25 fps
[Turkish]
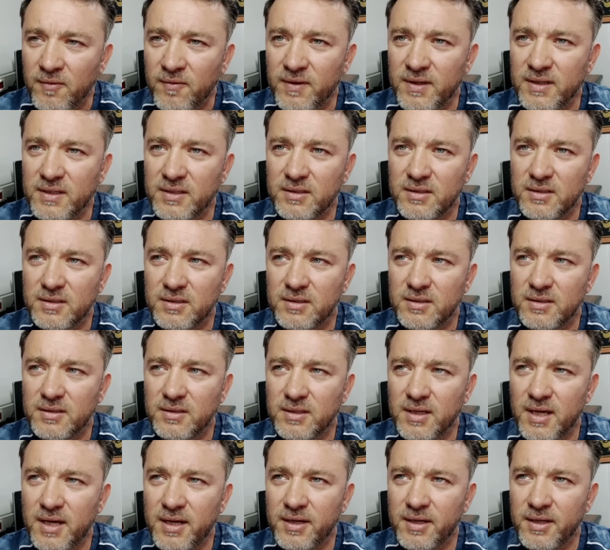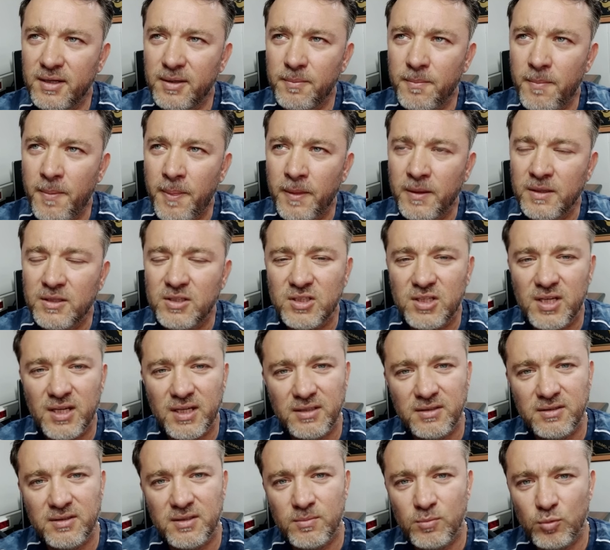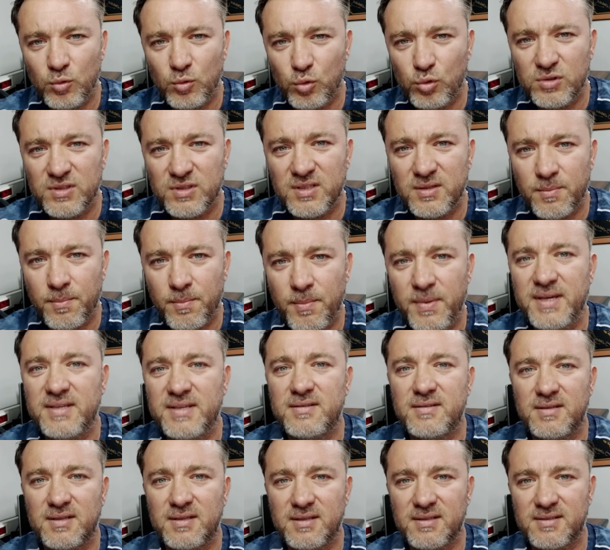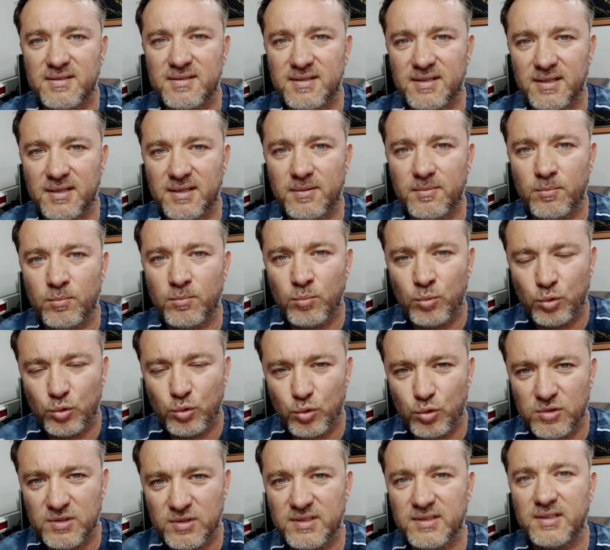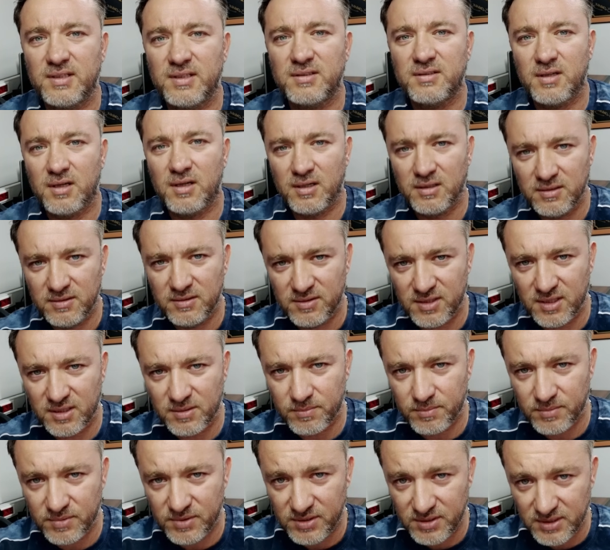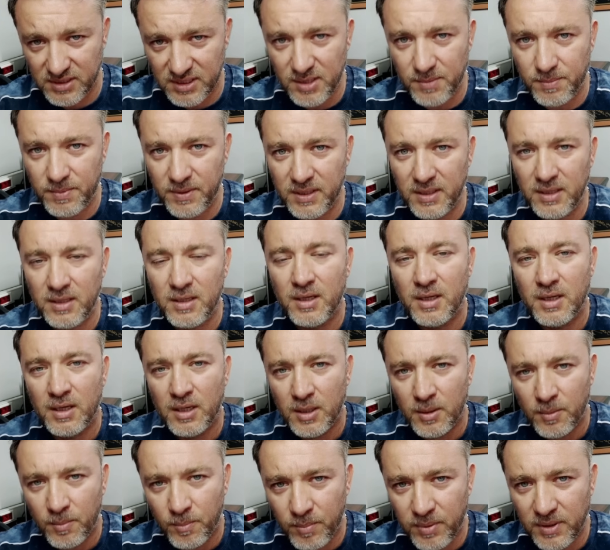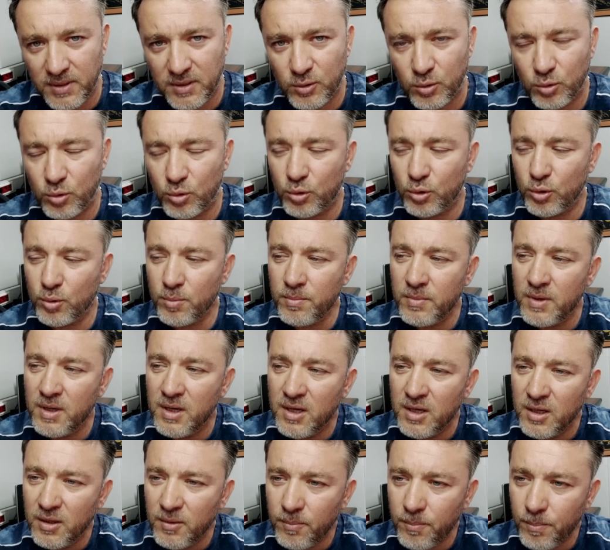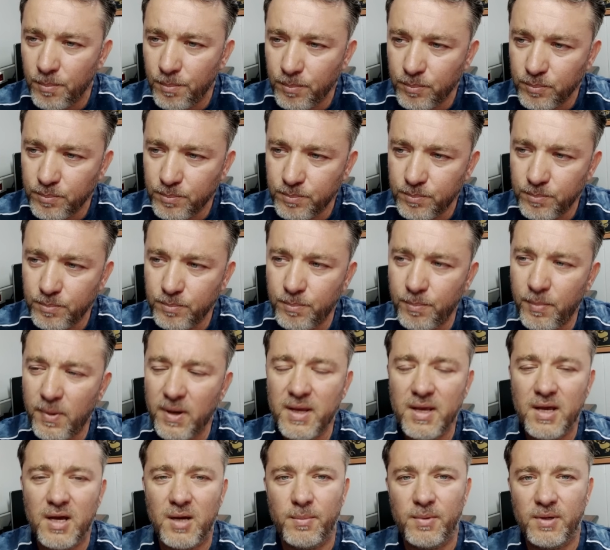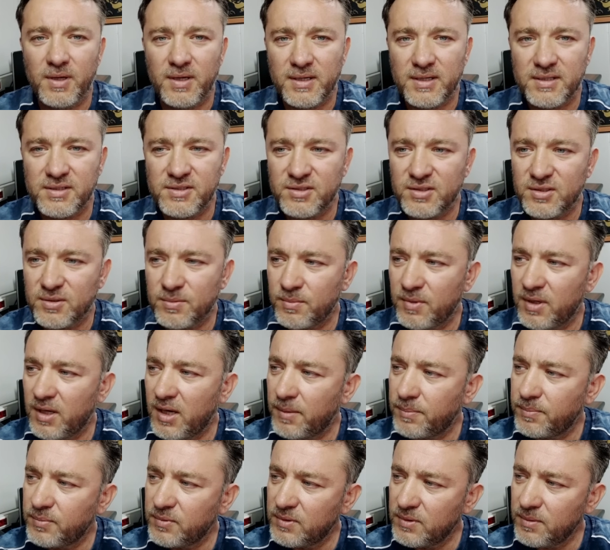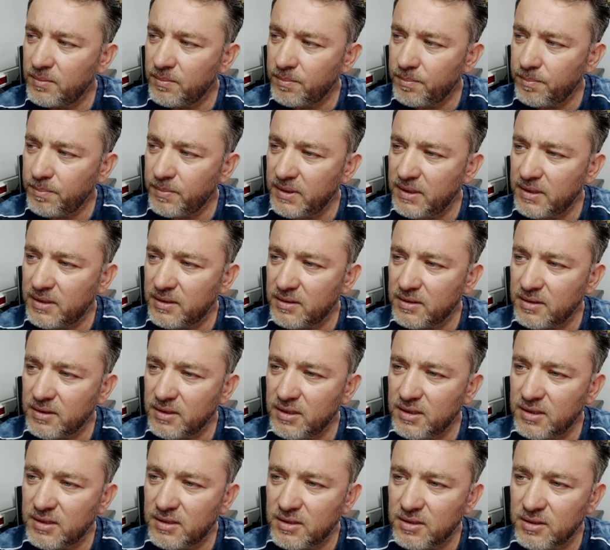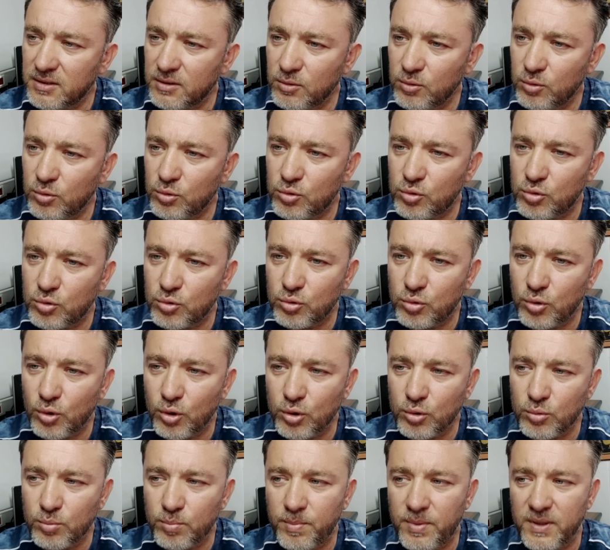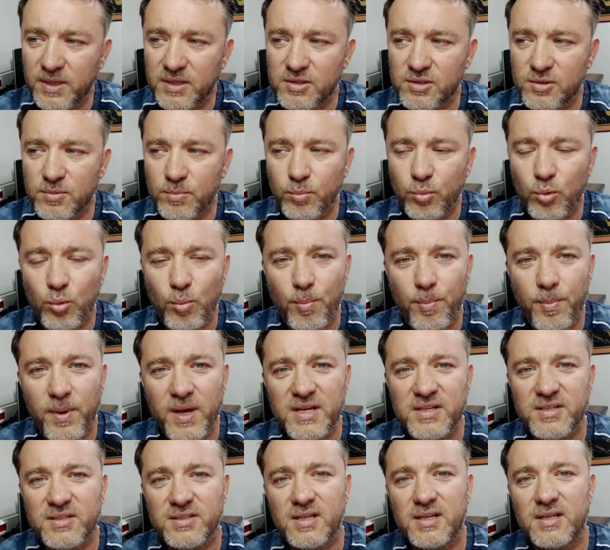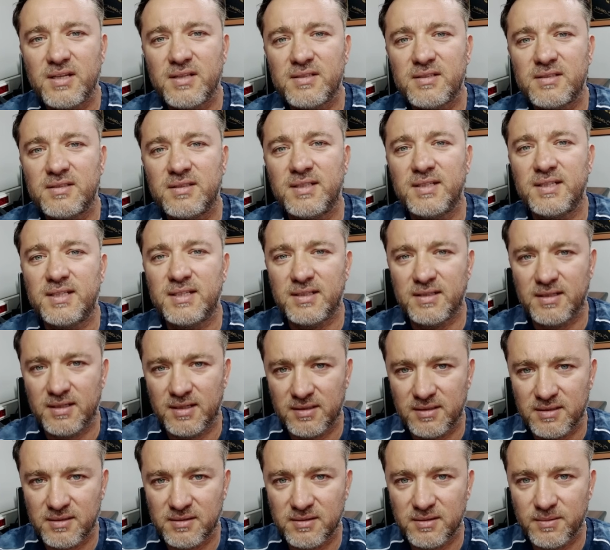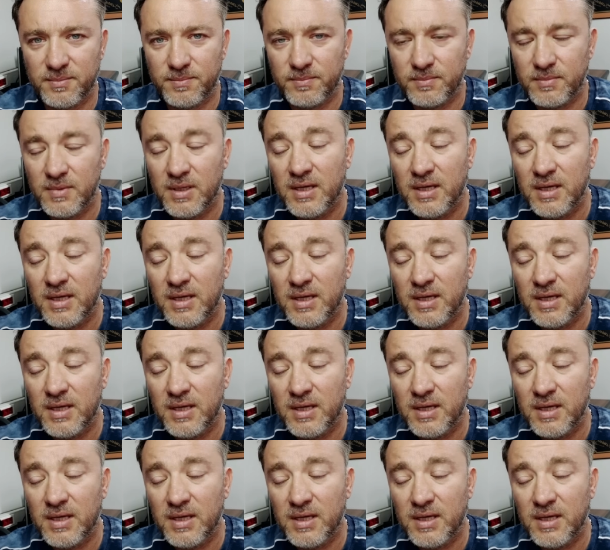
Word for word: ve e, yani kendim 125 cc motosiklet alacakmış gibi bakıyorum. Bayağı bir araştırma yaptım. 1, 2, 3, 4, 5. Bu 5 tanesinde karar kıldım